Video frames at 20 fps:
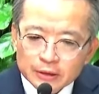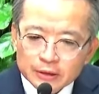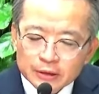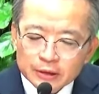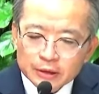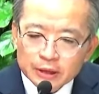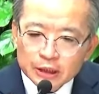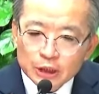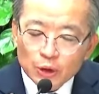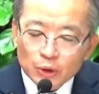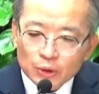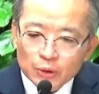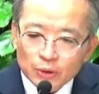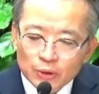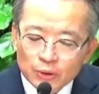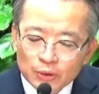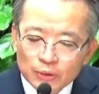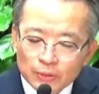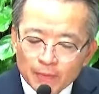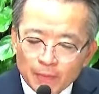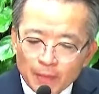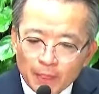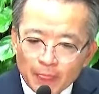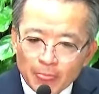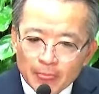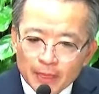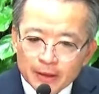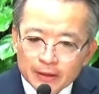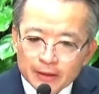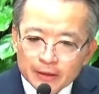기독교
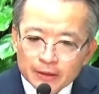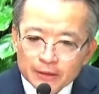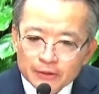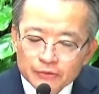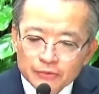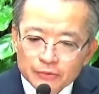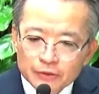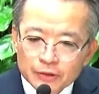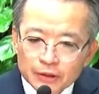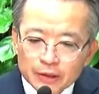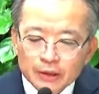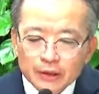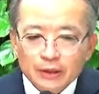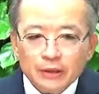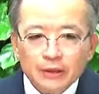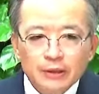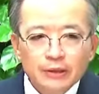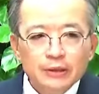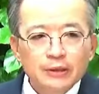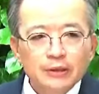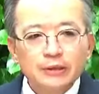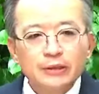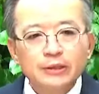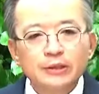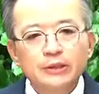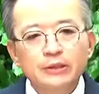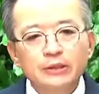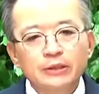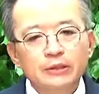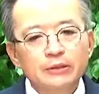우리
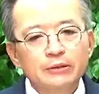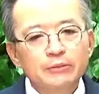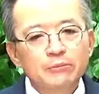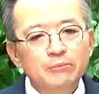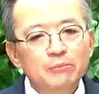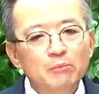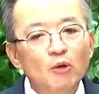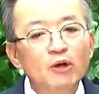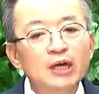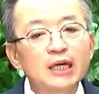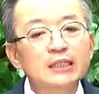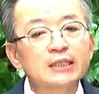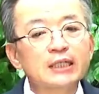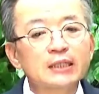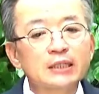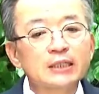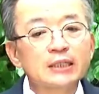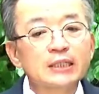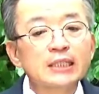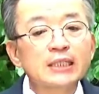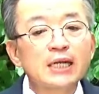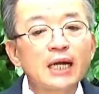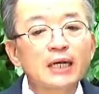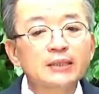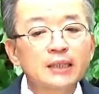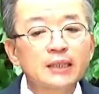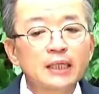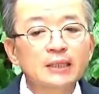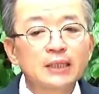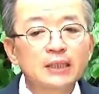그 목회자들
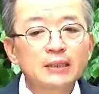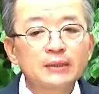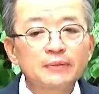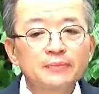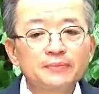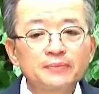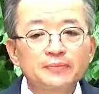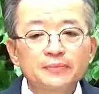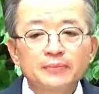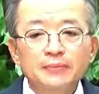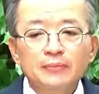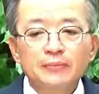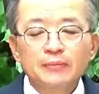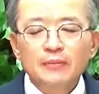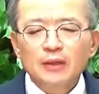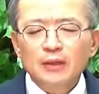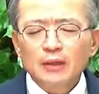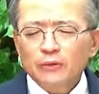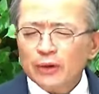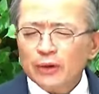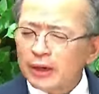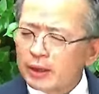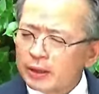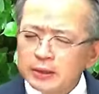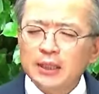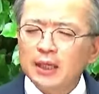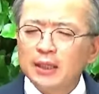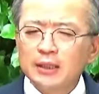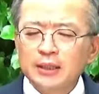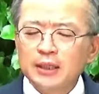신학자들
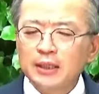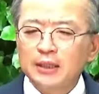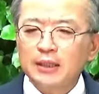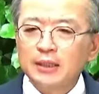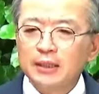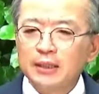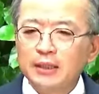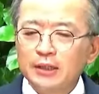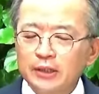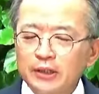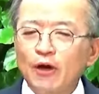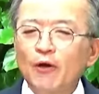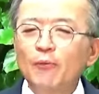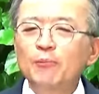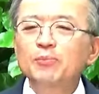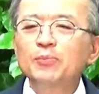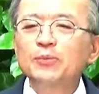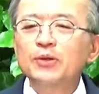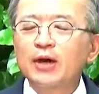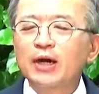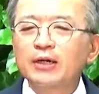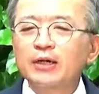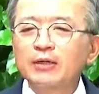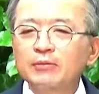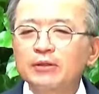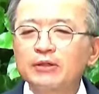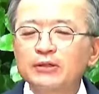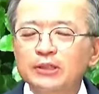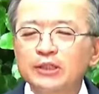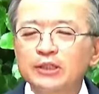굉장히 염려하는
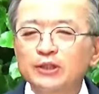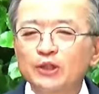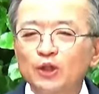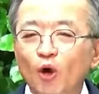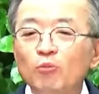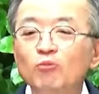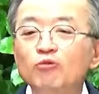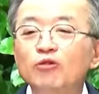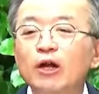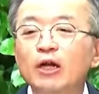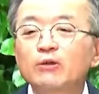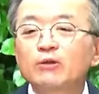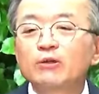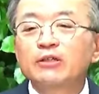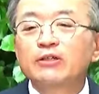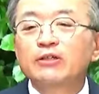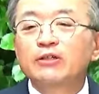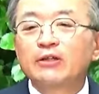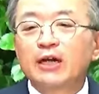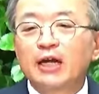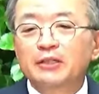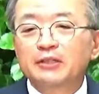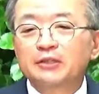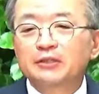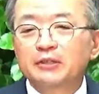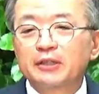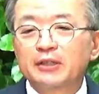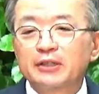것이 너무나도 드러나 있어요.